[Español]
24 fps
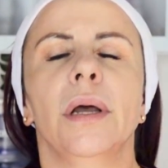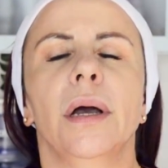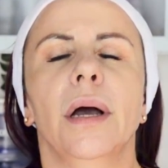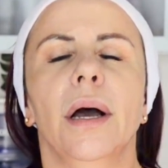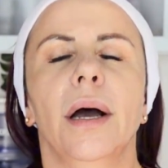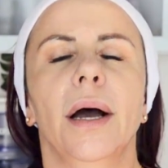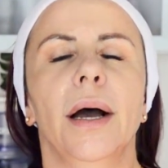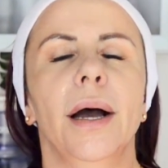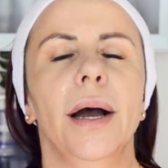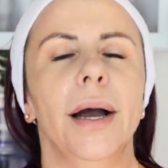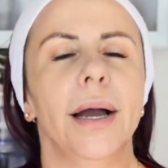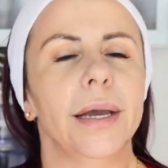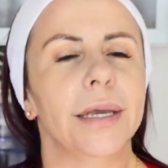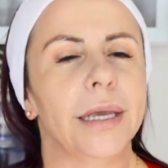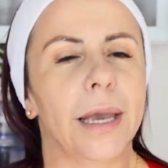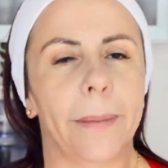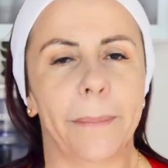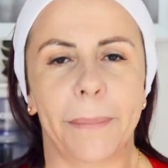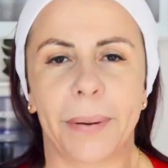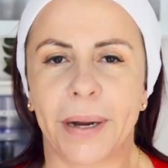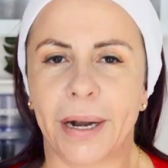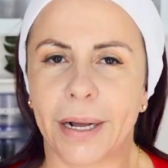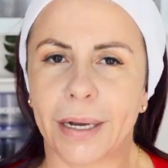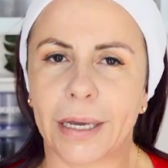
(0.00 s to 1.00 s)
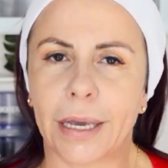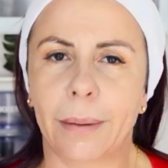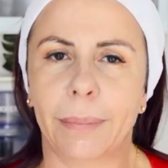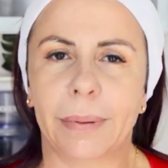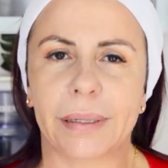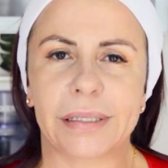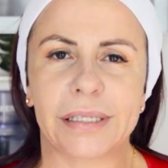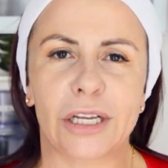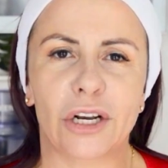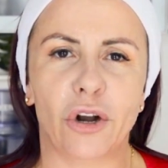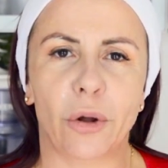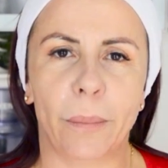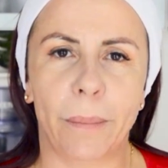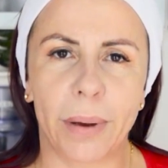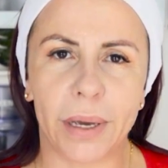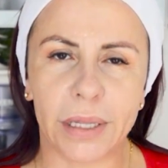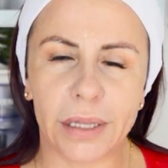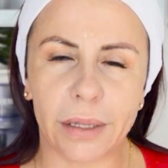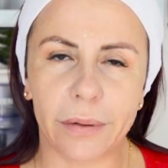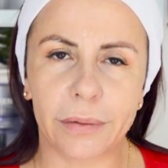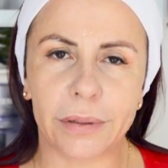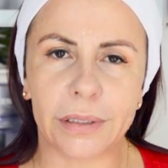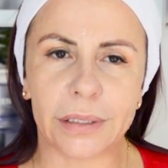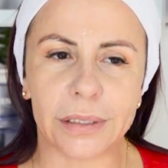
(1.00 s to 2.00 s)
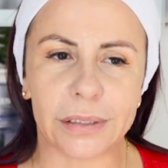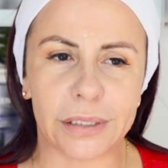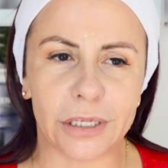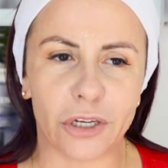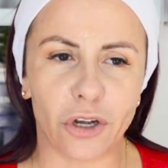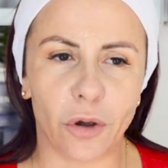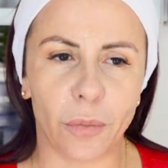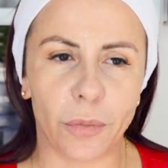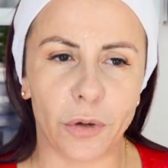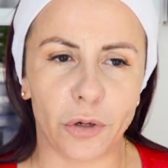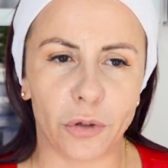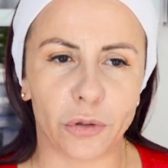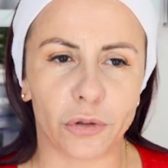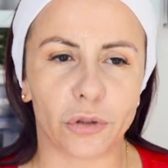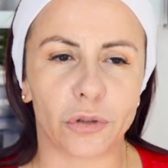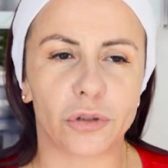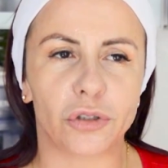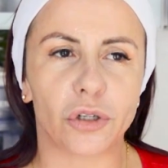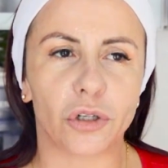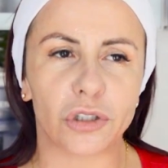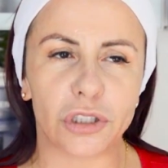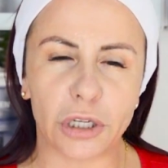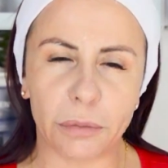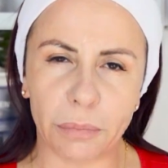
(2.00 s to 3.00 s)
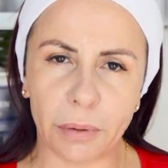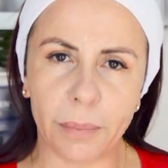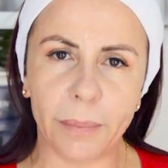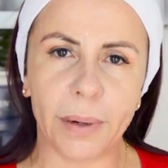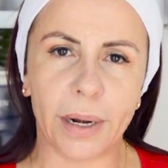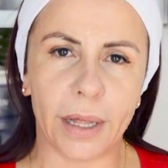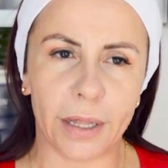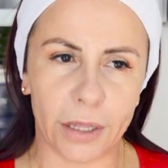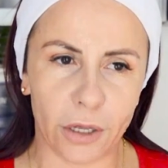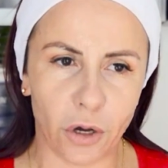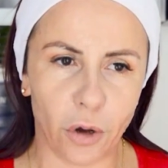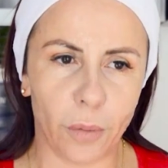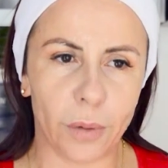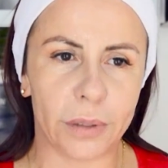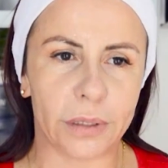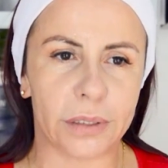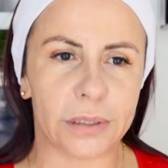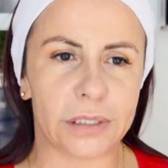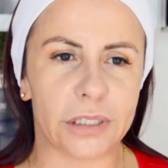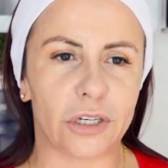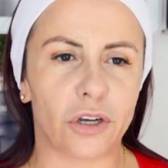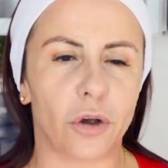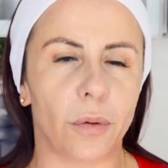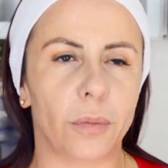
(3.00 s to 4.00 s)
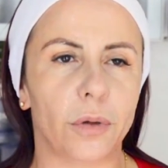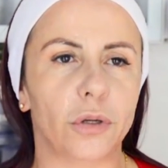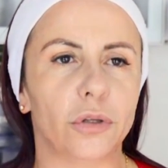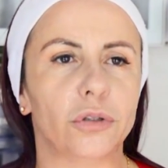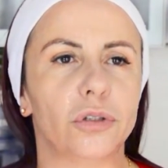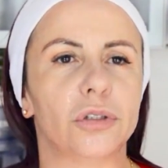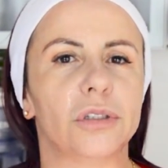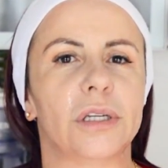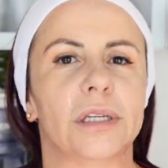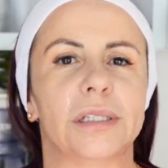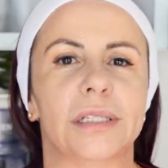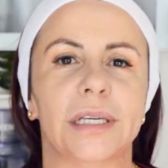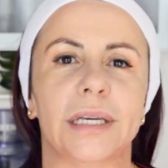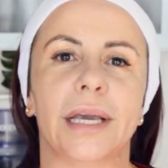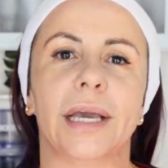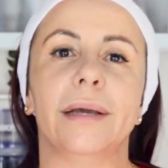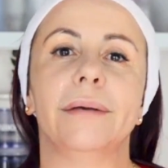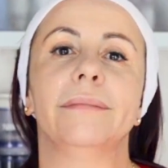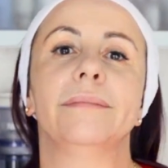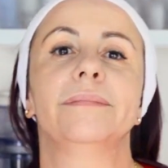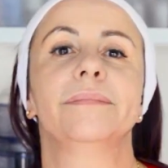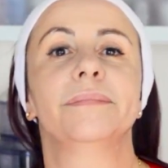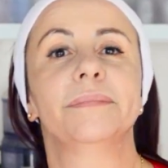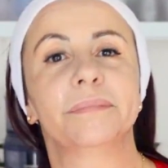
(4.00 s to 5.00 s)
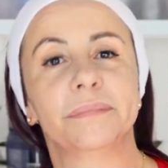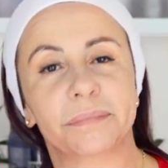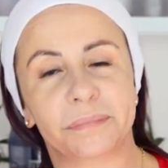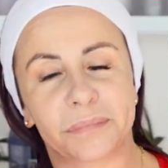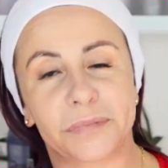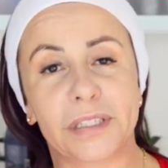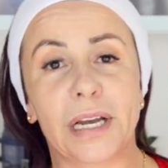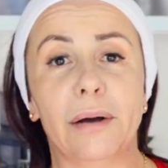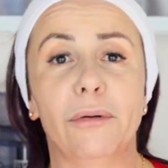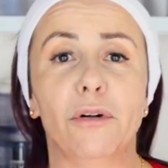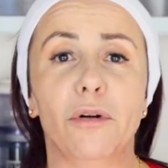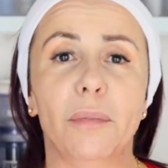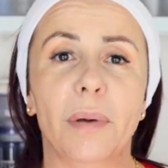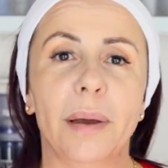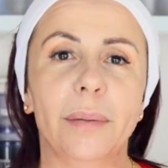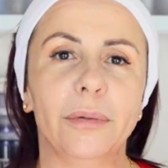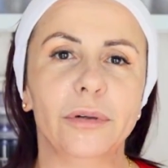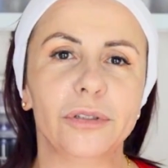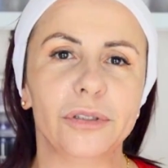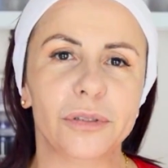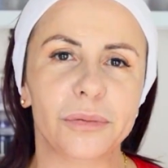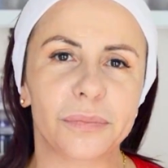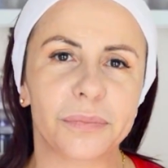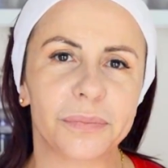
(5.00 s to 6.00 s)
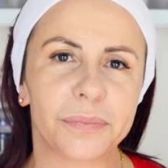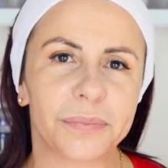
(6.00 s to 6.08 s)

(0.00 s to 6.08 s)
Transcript: Ay, esperas que pasen los 20, 25 minutos. Yo siempre me la dejo 25 minutos, así que ya volvemos.